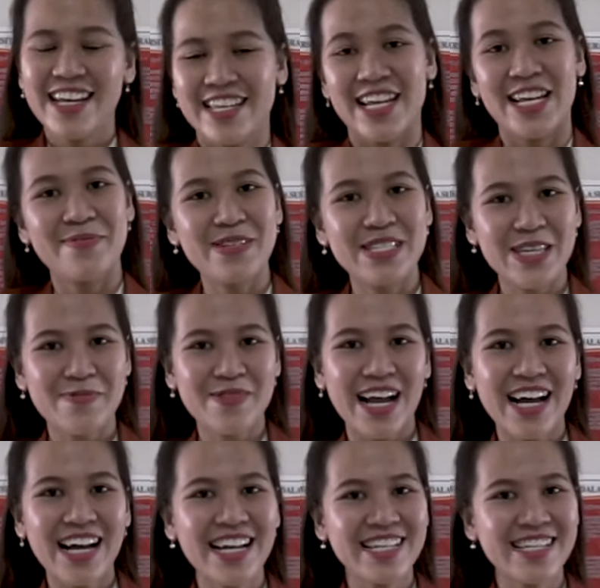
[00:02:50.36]
dalam
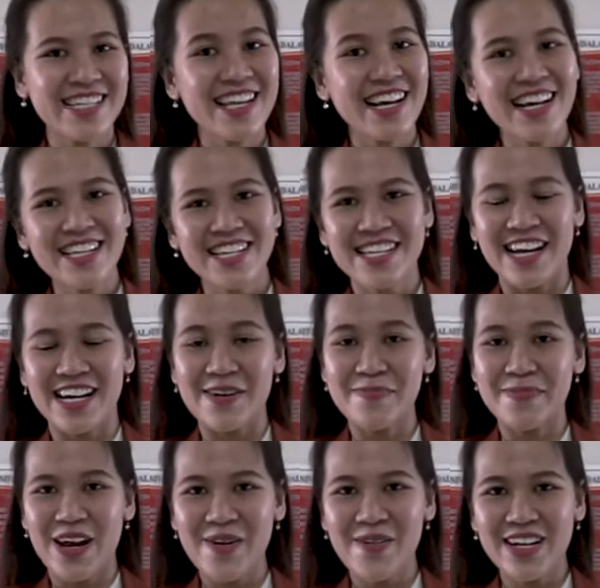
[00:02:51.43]
menciptakan tenaga-tenaga
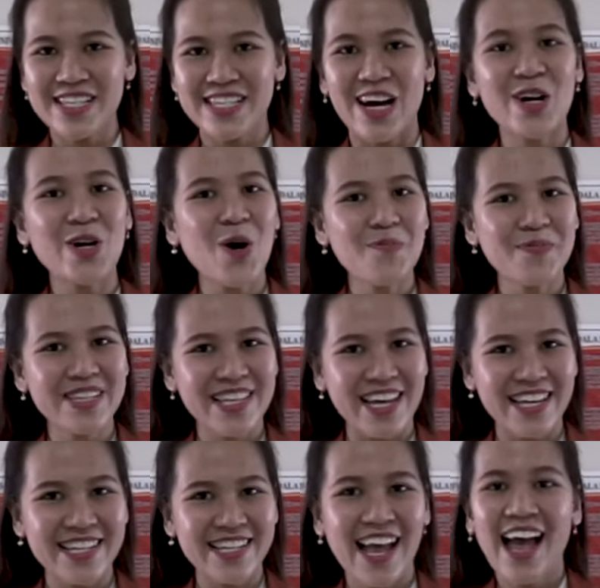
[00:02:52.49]
perawat yang
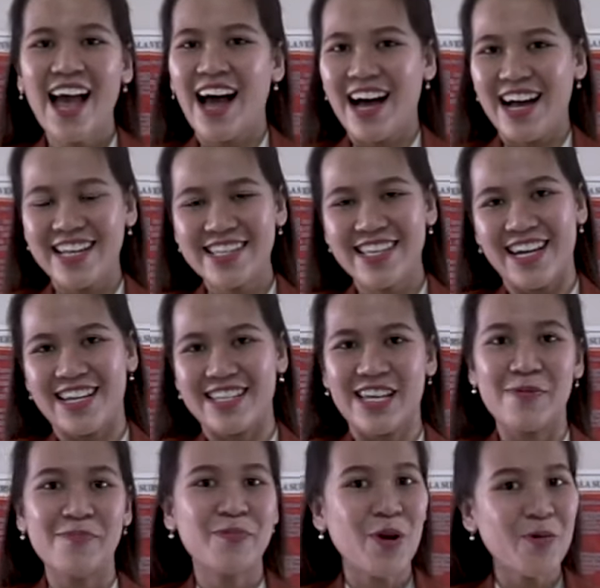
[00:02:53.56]
kompeten, handal,
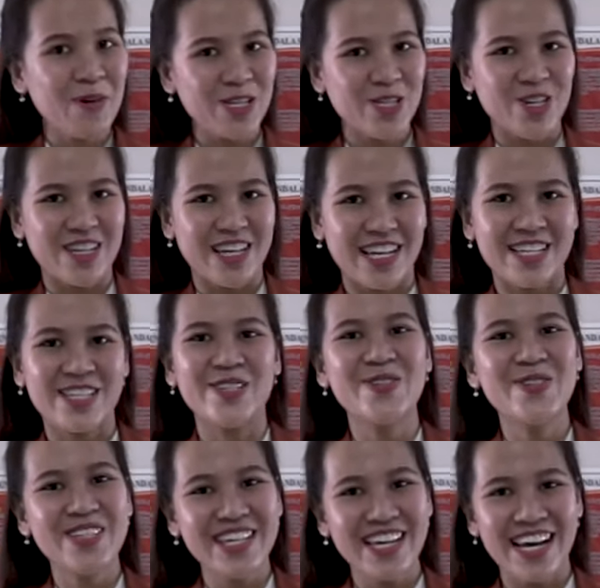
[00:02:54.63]
dan profesional di
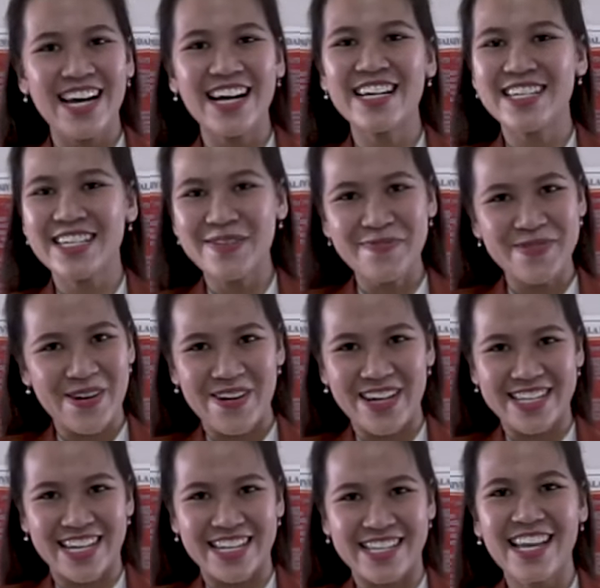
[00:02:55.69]
dunia
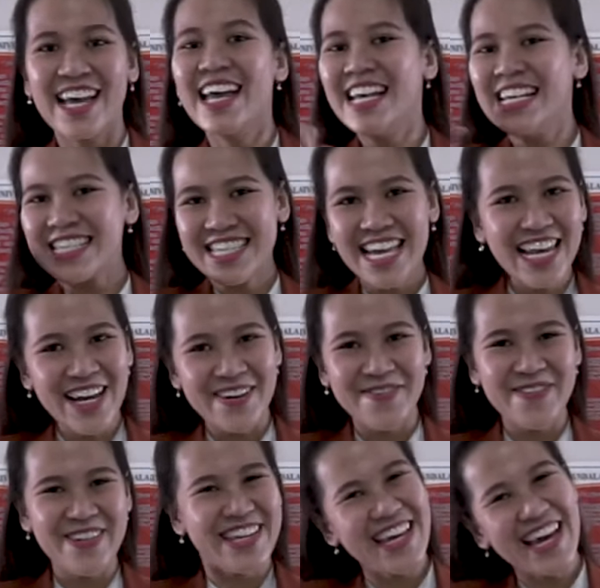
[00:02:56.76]
keperawatan. Salam
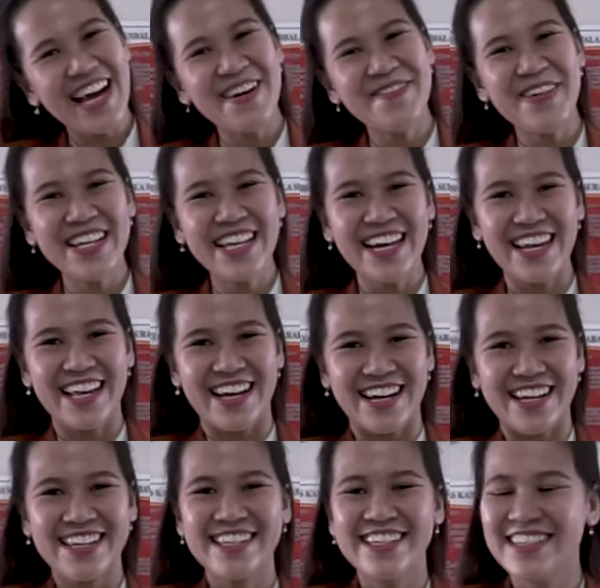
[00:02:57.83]
Widya
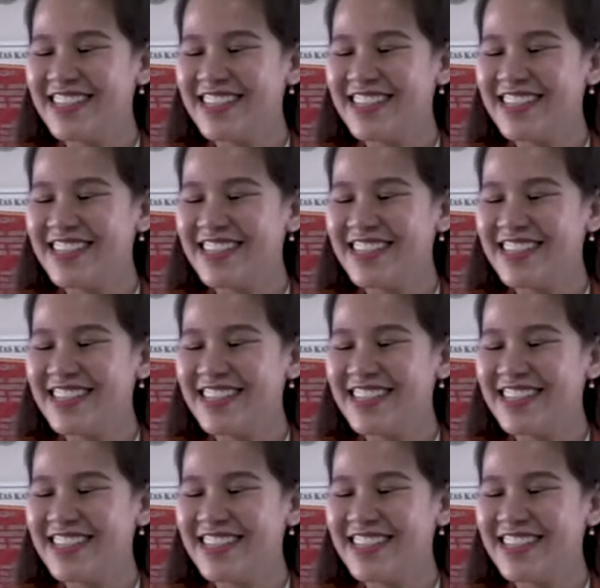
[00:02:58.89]
Mandala!